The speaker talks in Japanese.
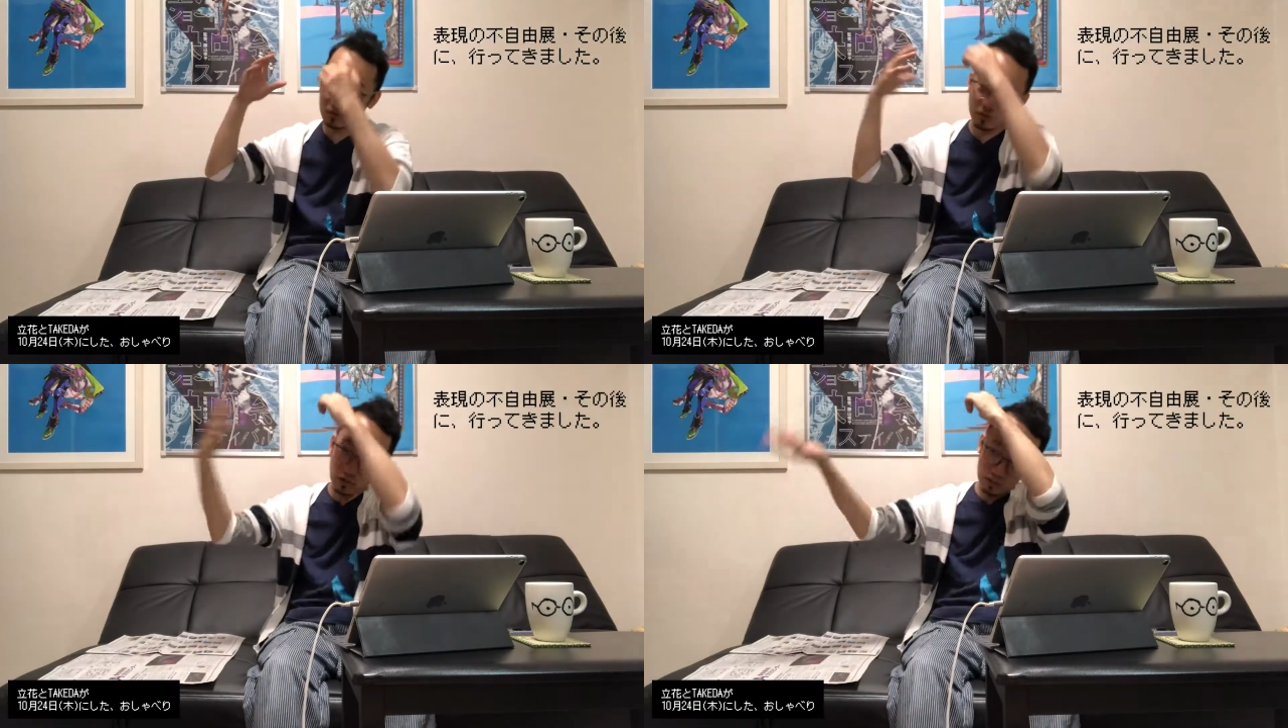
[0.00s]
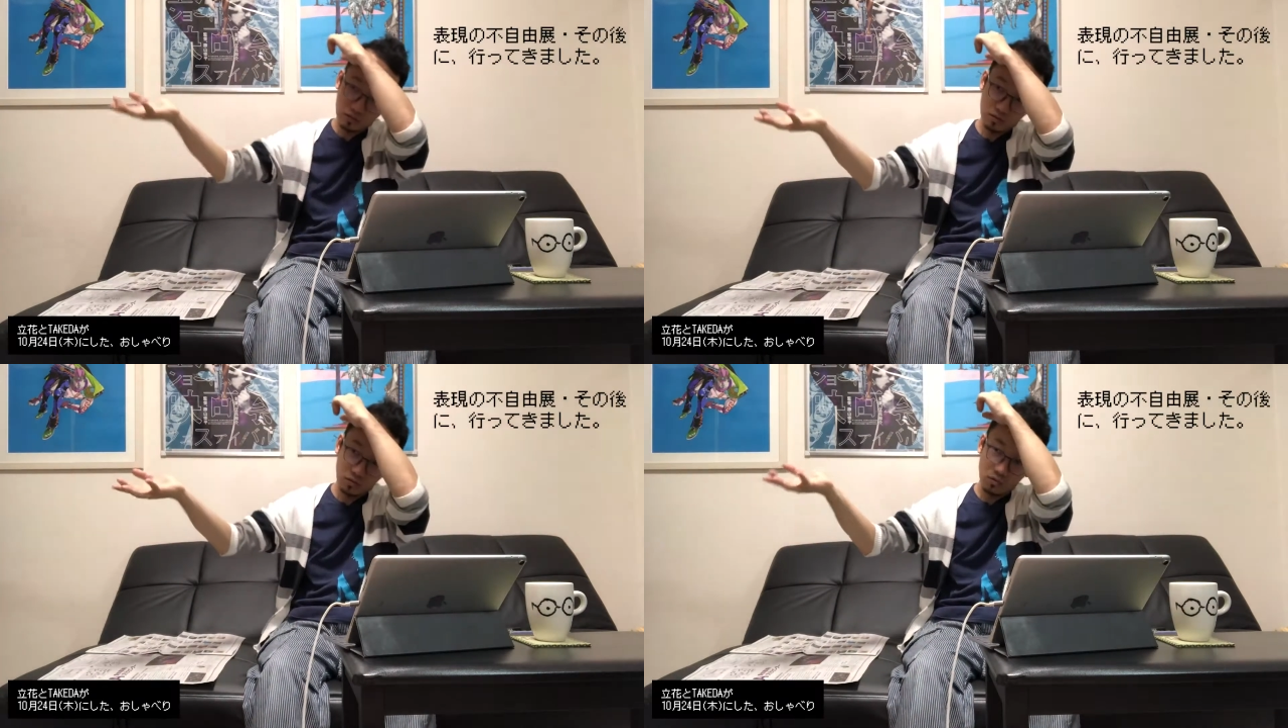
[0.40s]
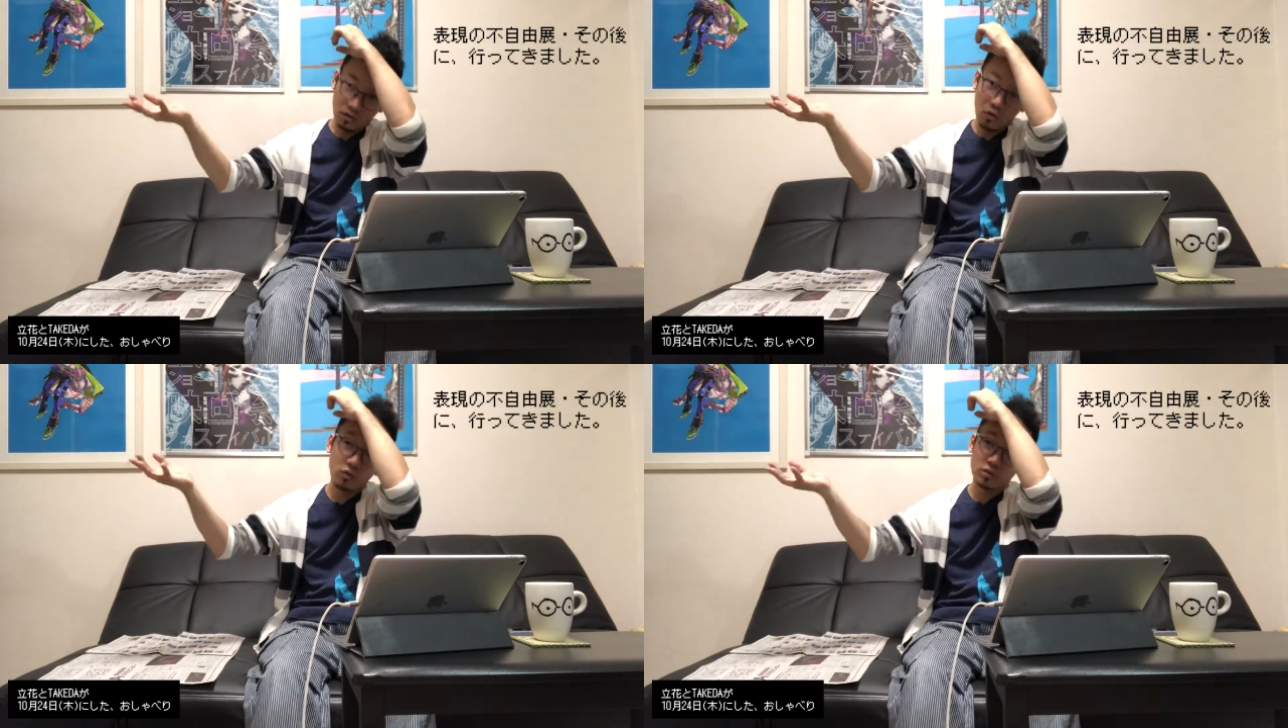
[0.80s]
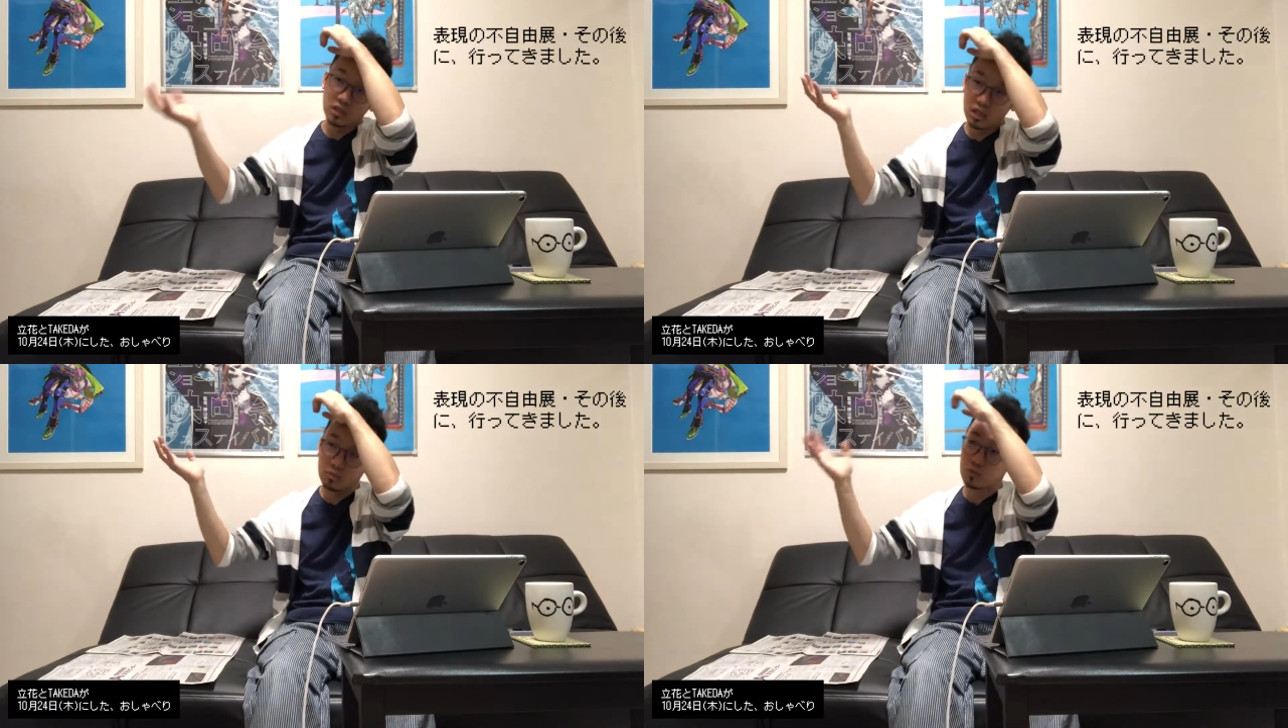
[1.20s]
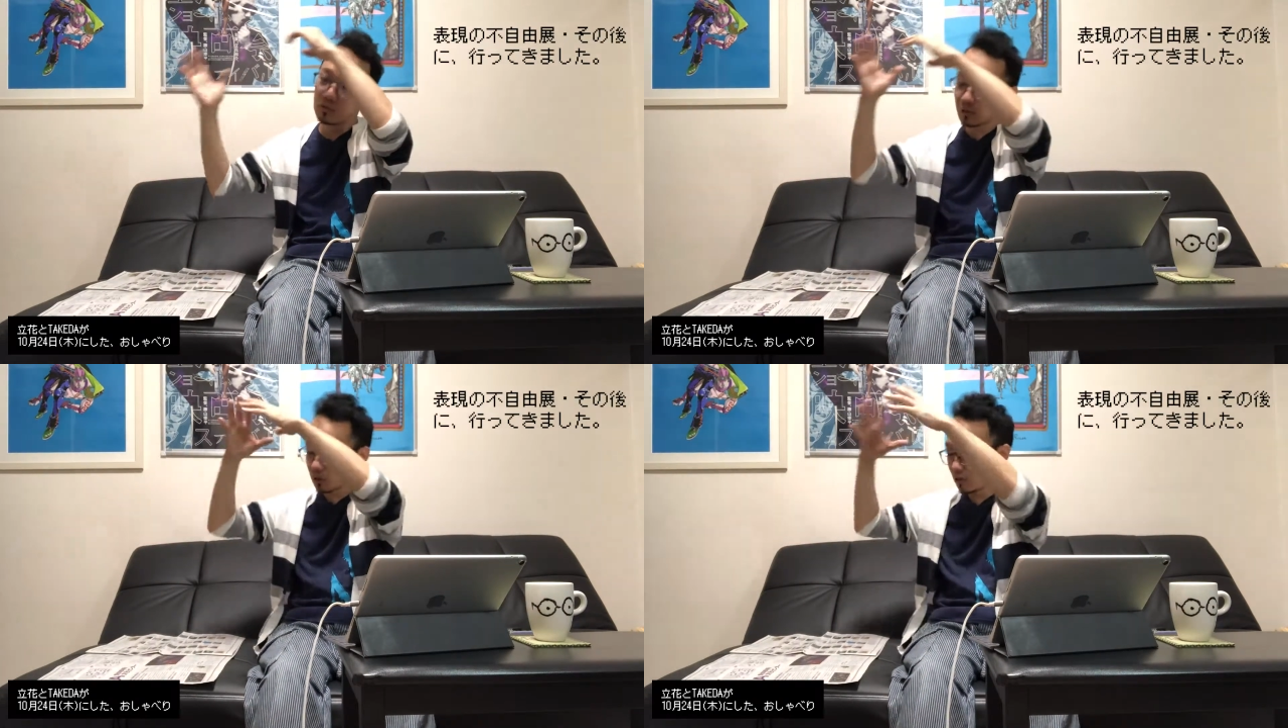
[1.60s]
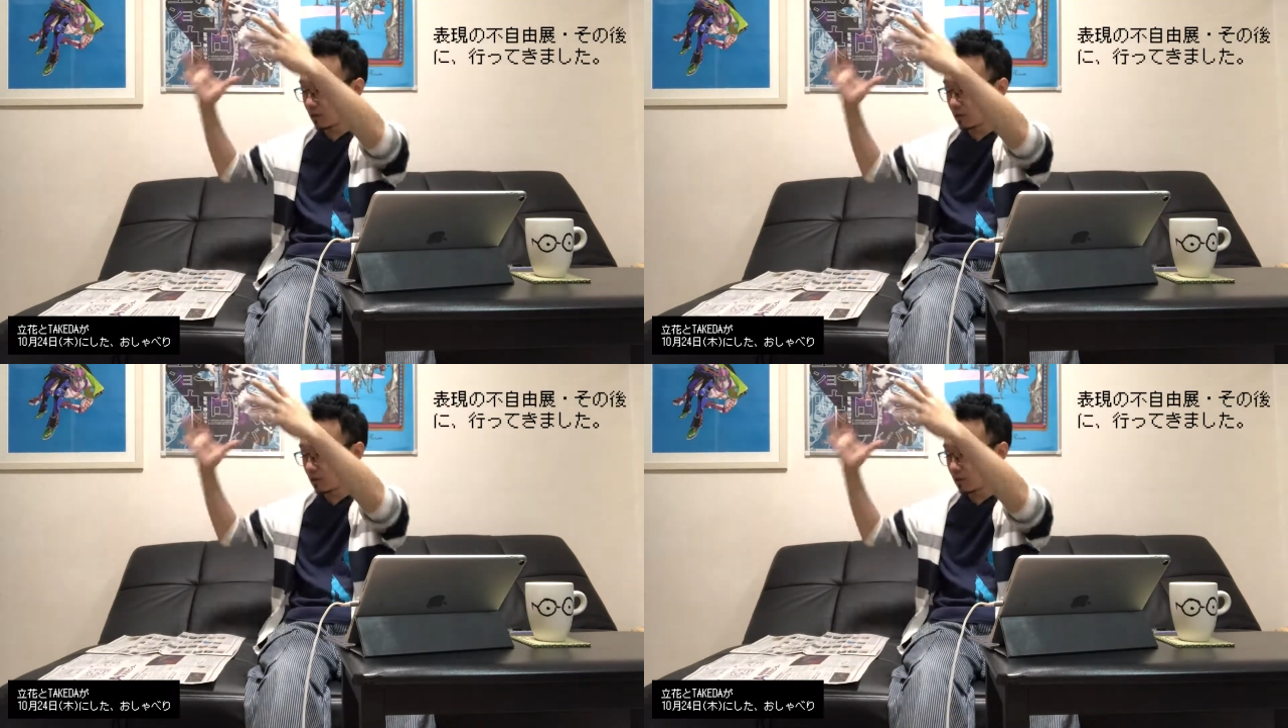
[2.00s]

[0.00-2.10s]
うそんなことが起こったらもう、うん、